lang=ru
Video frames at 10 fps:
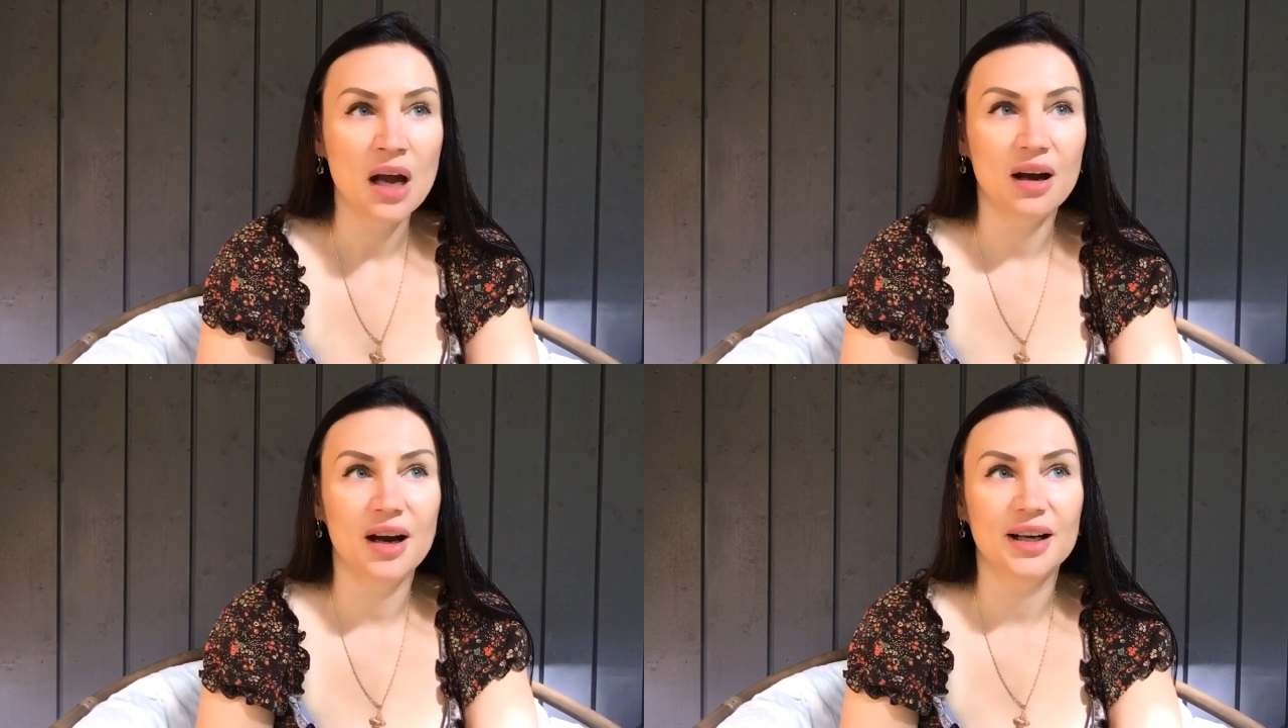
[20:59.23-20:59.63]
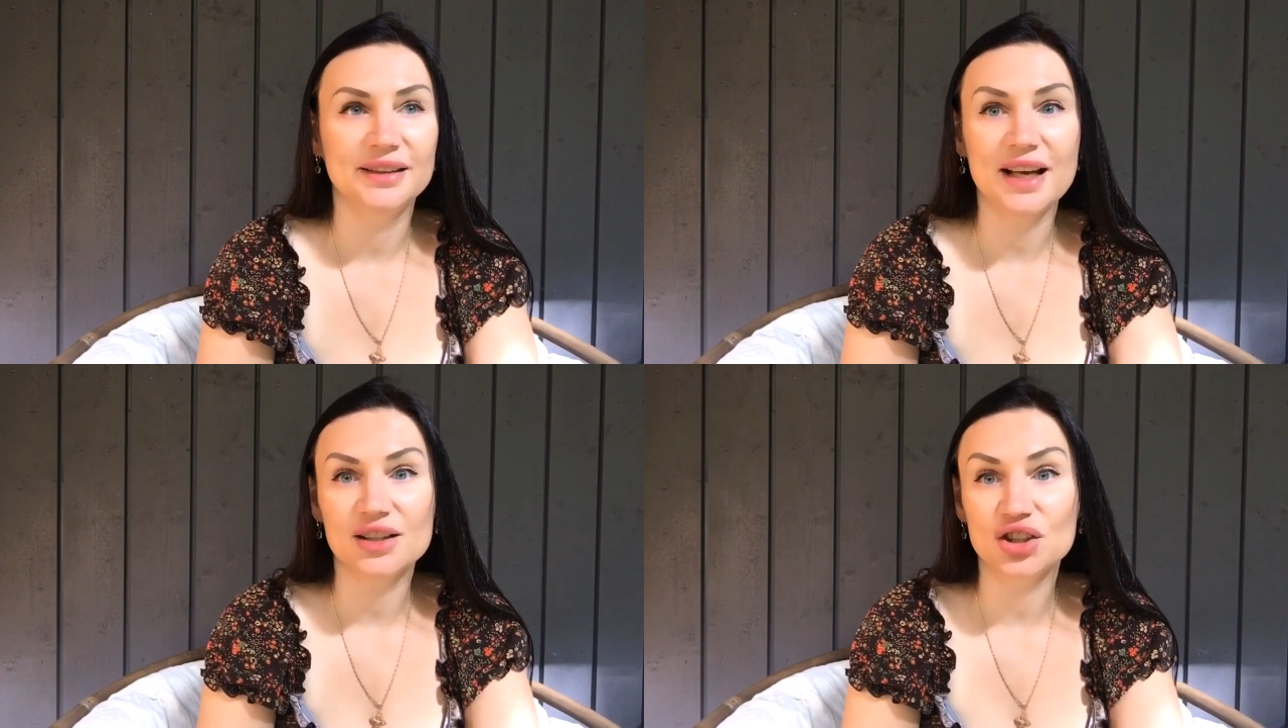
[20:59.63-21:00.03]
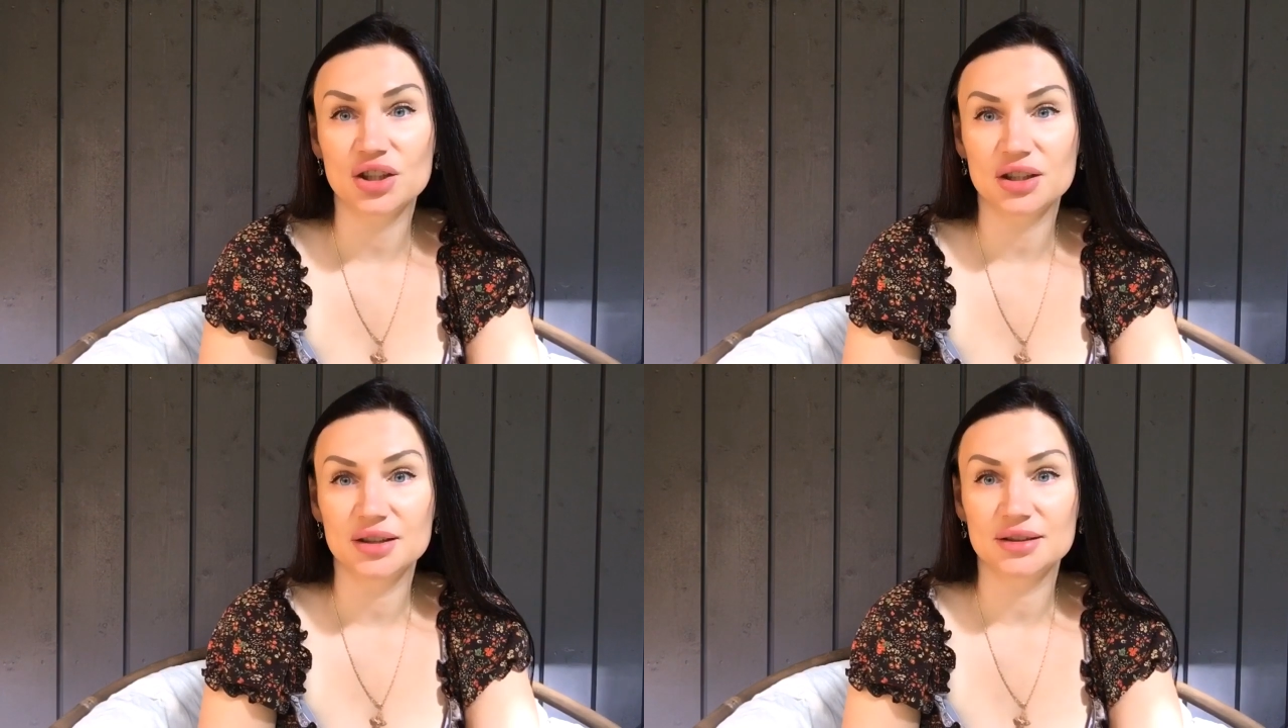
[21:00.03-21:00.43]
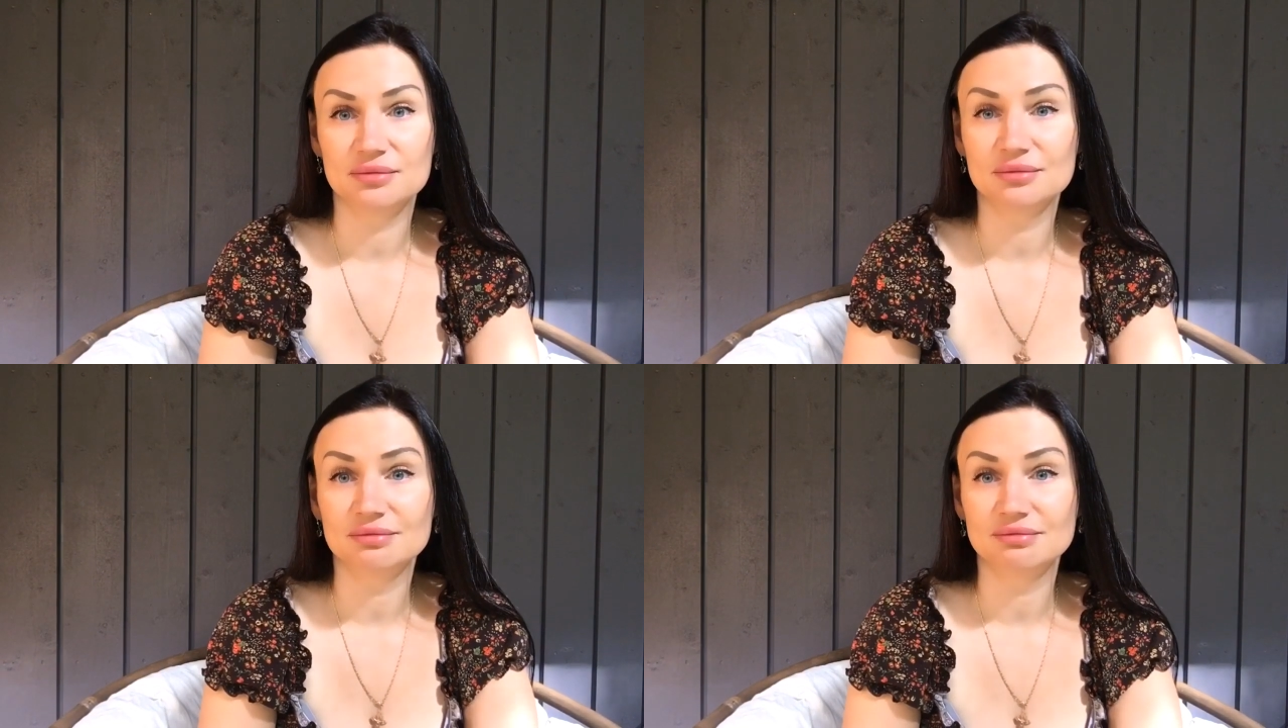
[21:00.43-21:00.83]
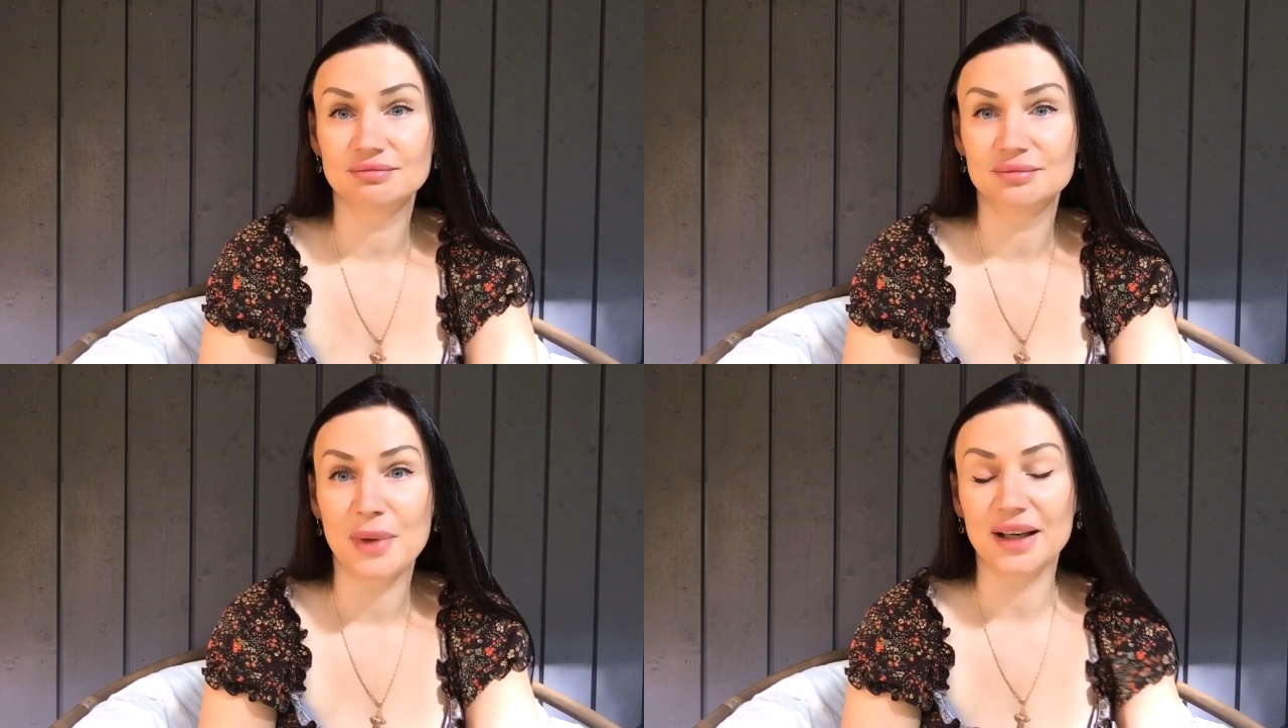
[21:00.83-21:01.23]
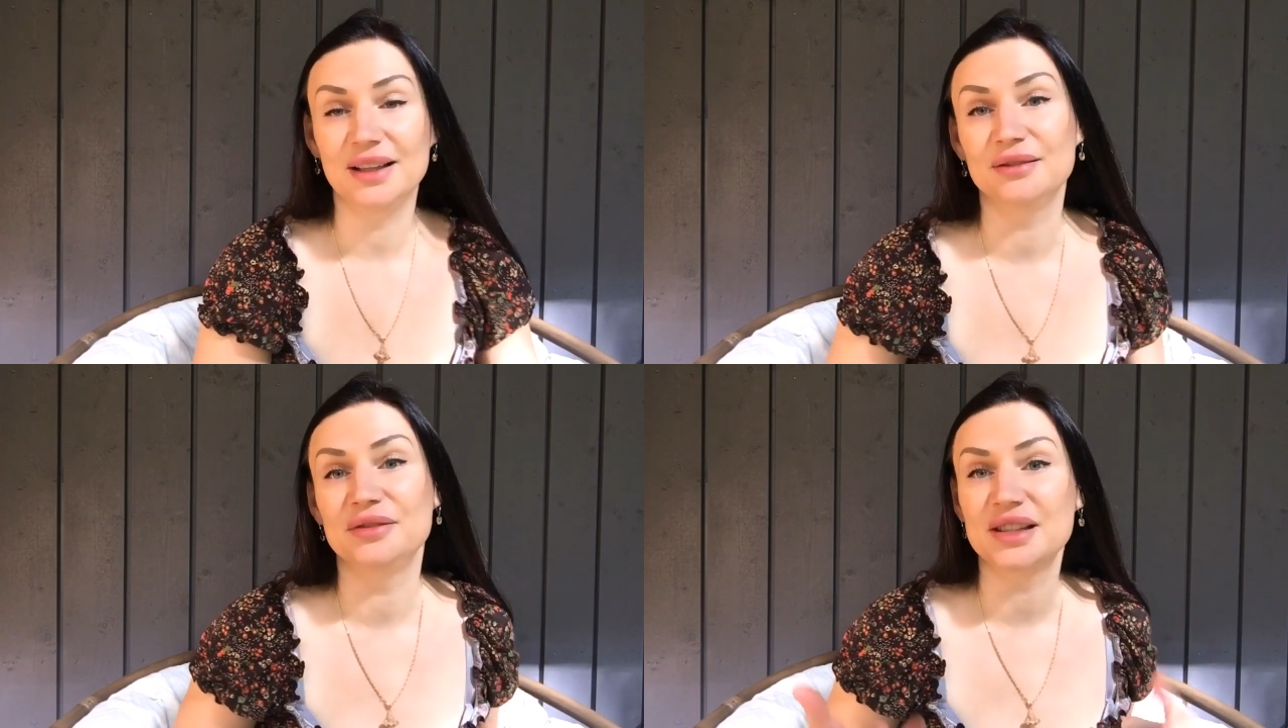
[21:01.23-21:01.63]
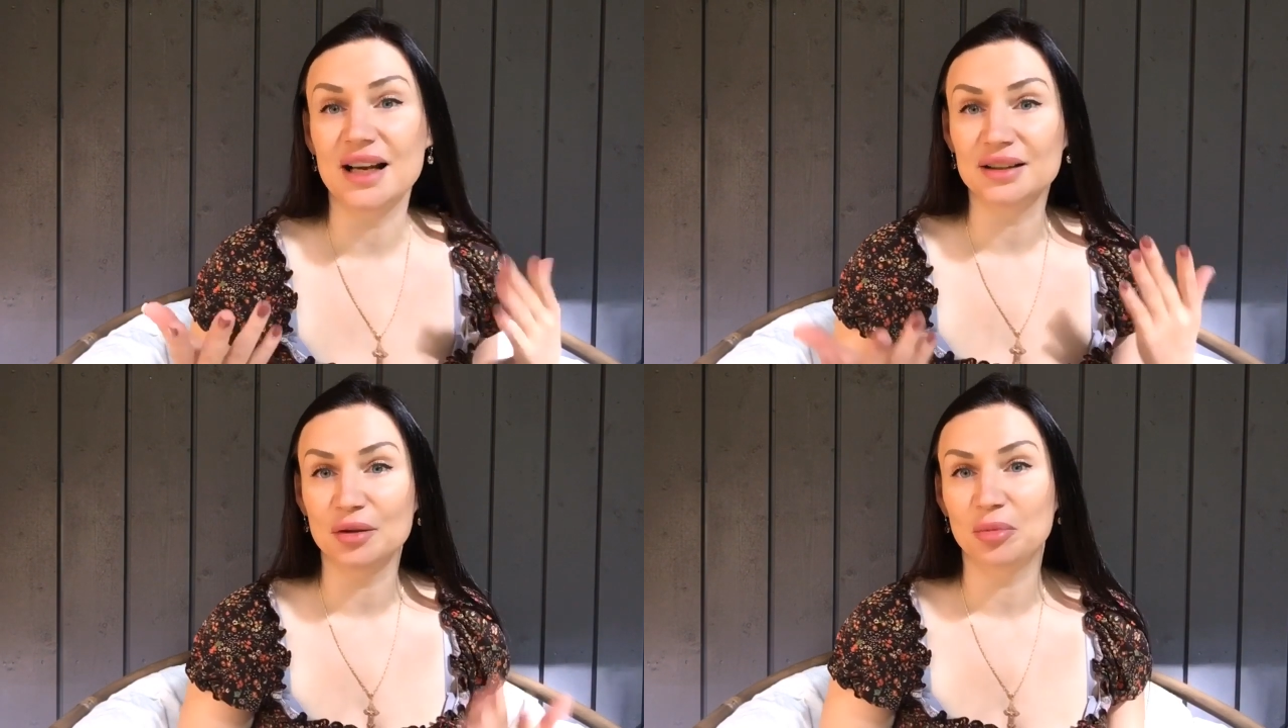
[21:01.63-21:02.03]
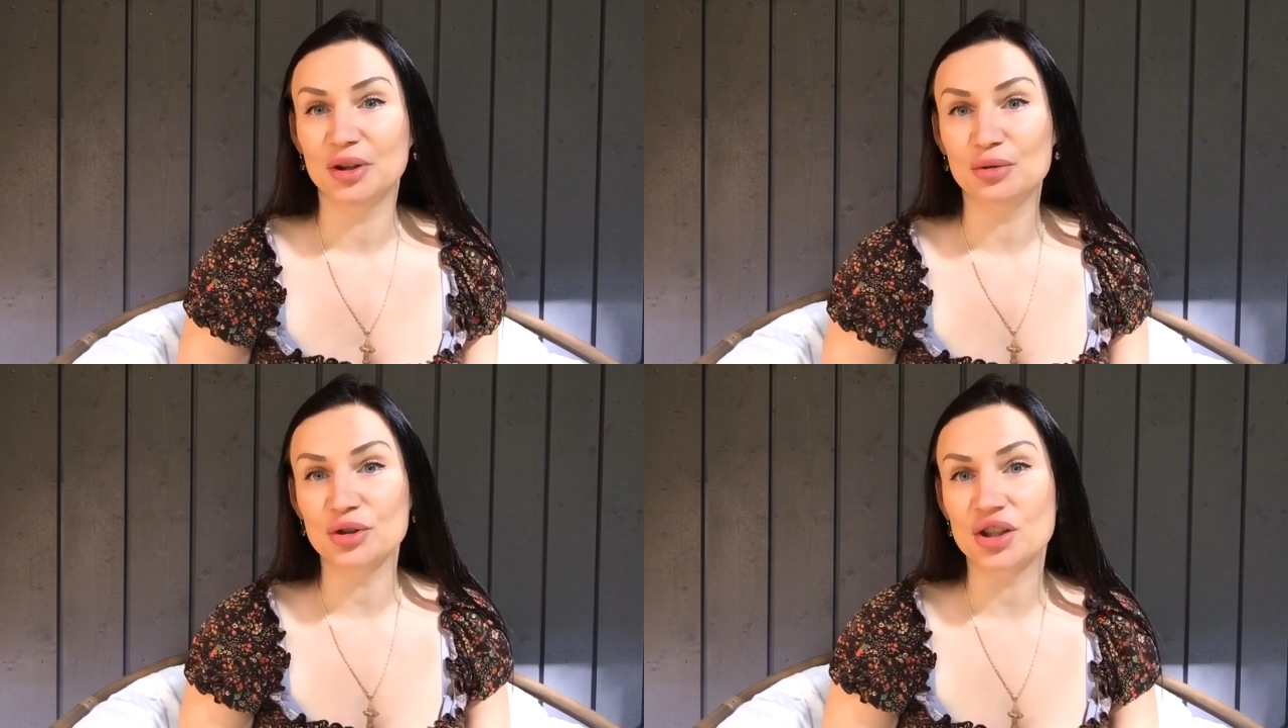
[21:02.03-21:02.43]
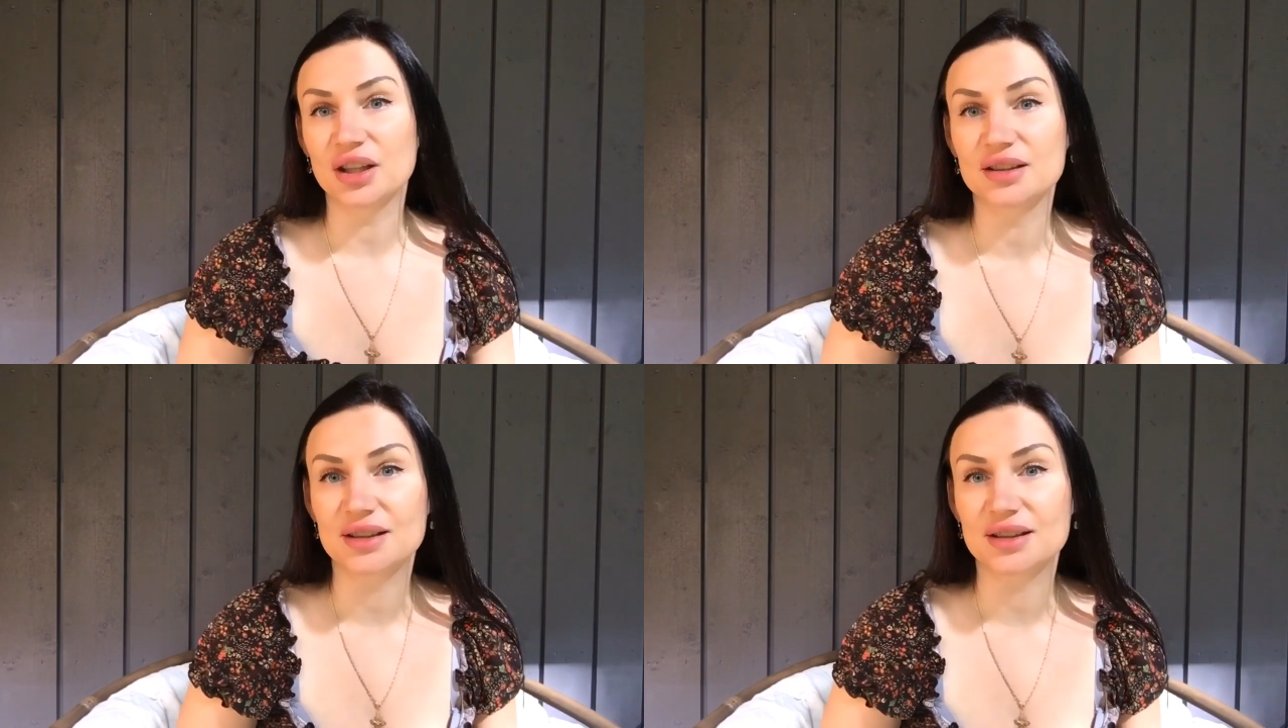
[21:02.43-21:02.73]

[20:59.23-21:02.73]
А также мои вязальные подружки,